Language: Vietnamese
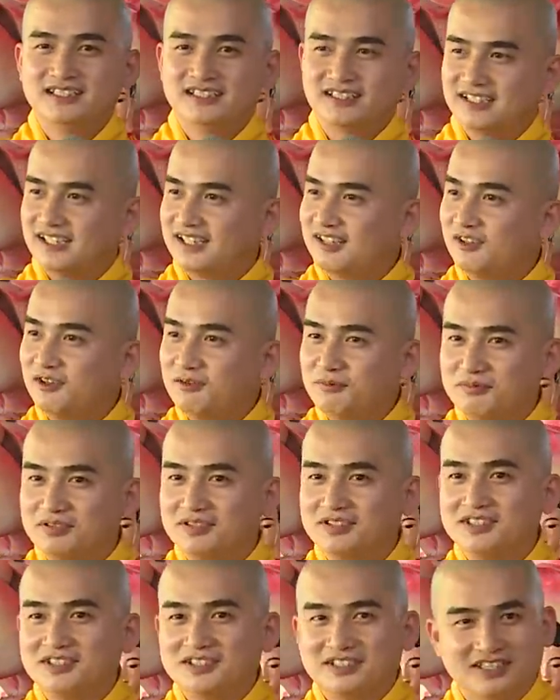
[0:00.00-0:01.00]
Người ta nói
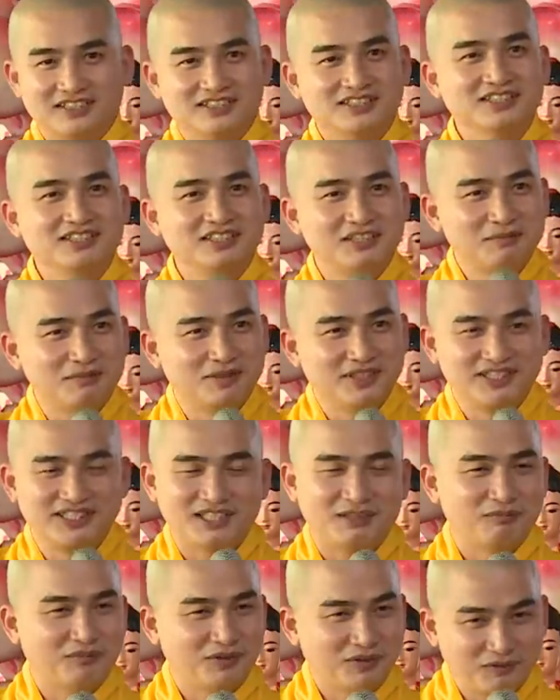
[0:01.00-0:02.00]
hình như nó bị
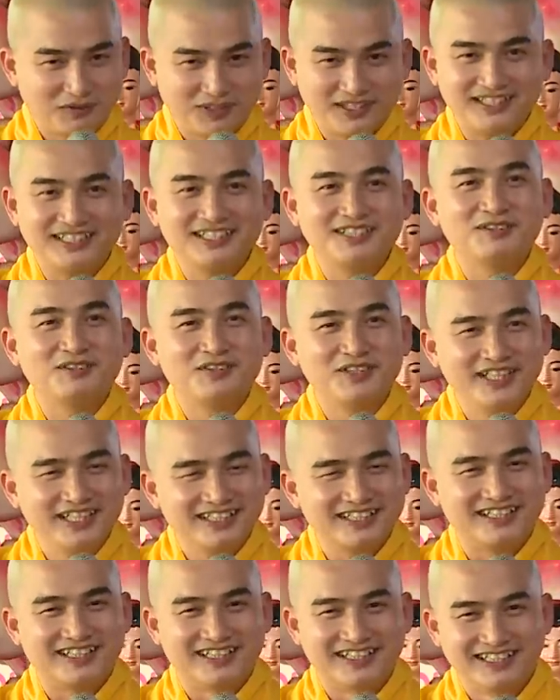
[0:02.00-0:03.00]
chồng nó quánh điếc, nó
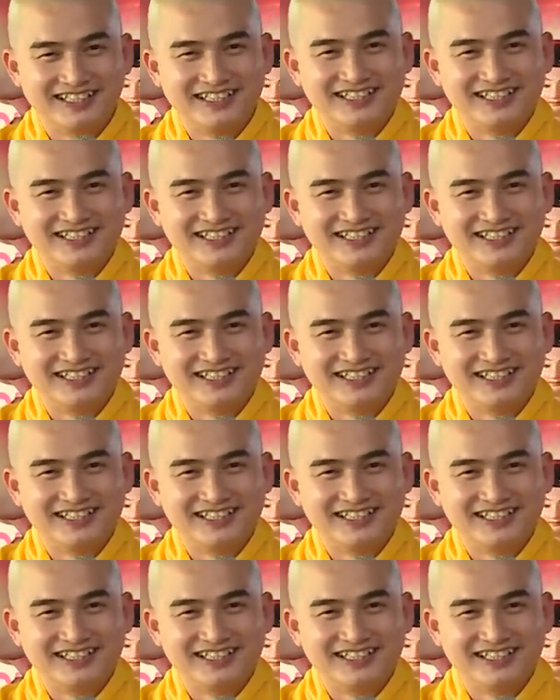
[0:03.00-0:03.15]
điên rồi.